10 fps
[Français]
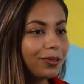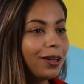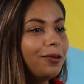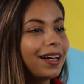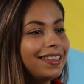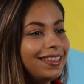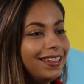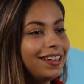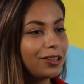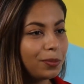qu'on a eues
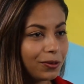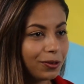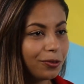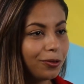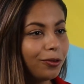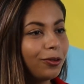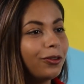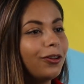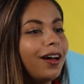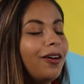artistiques et je pense qu'on
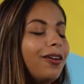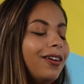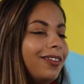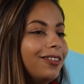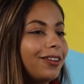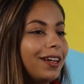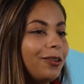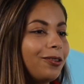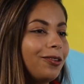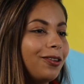en aura dans
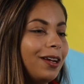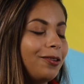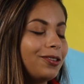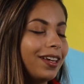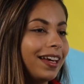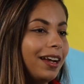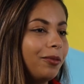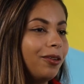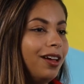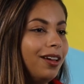quelques, heures
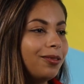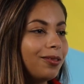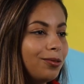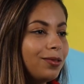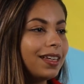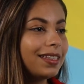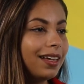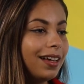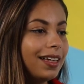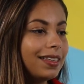également. Donc tout ça, ça,